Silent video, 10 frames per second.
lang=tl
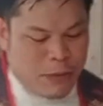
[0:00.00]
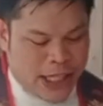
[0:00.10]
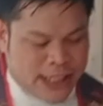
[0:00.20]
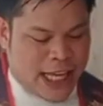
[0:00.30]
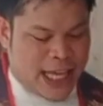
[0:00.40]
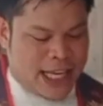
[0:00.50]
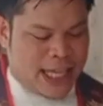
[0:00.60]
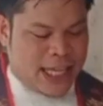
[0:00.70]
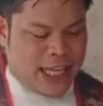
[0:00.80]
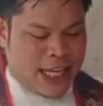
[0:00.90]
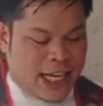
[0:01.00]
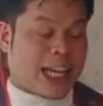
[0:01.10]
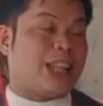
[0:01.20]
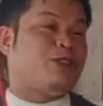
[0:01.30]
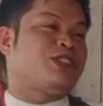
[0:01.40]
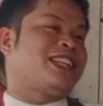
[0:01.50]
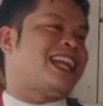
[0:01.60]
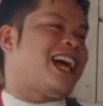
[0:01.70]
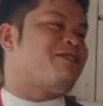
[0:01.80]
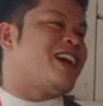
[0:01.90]
balita ngadto sa
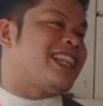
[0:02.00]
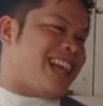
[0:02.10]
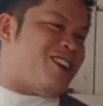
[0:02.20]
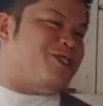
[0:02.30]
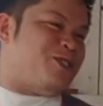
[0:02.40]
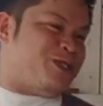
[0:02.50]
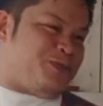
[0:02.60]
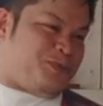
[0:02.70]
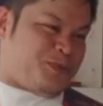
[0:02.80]
tanang mga tao.